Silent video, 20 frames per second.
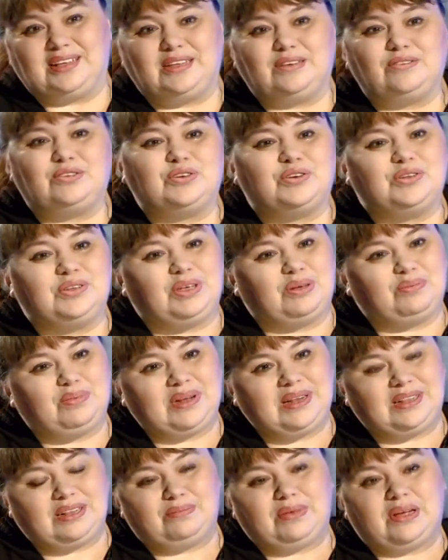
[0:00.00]
Девчонки
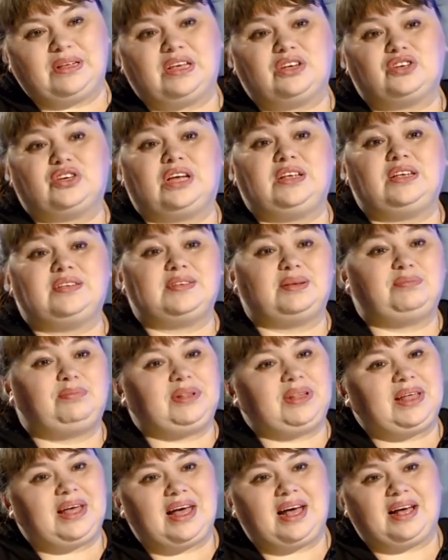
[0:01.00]
были на манеже, они
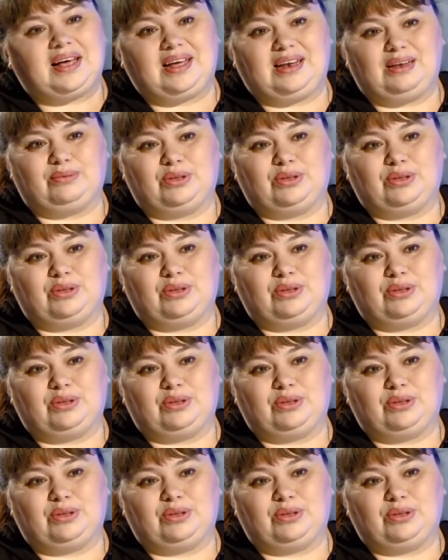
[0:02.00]
заплакали,